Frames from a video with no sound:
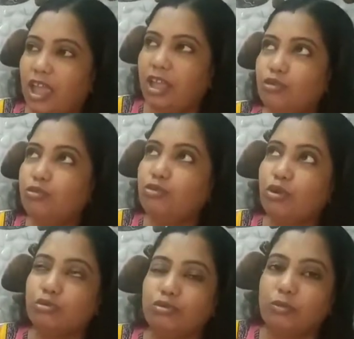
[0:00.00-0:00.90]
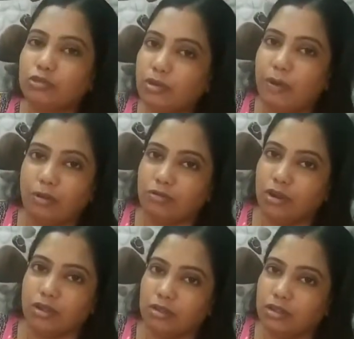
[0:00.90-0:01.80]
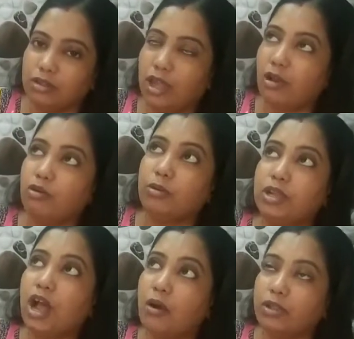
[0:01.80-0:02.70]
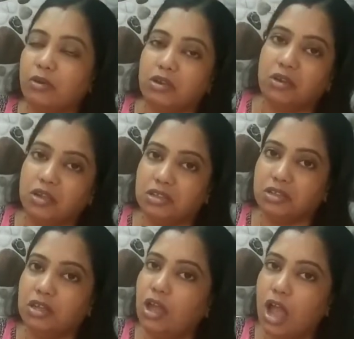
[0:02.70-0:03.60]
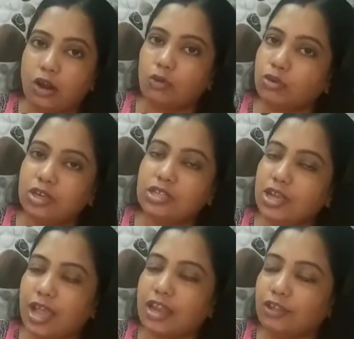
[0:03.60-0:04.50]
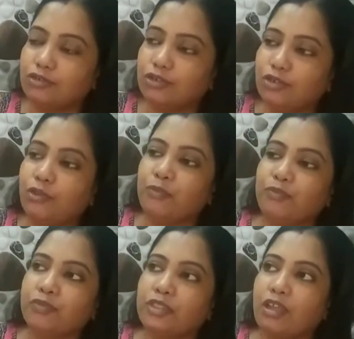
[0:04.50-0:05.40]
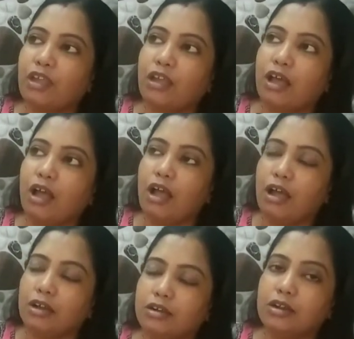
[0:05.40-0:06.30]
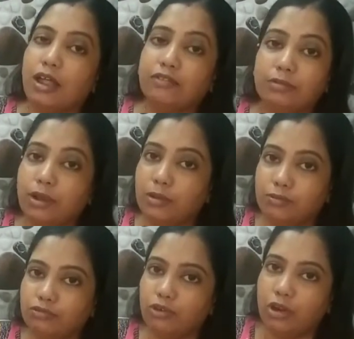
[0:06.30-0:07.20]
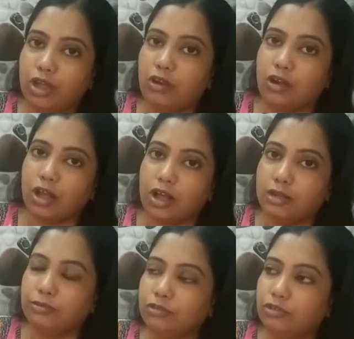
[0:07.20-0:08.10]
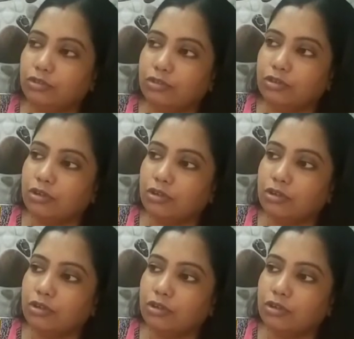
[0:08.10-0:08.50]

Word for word: এই দুপুর রোদ্দুরের মধ্যে পারবো না এখন আমাদের খাওয়া দাওয়াই হয়নি আর কোনোদিনই যাই না দেখি আর রাত্রেবেলায় পুজো হয় রক্ষাকালী পুজো তো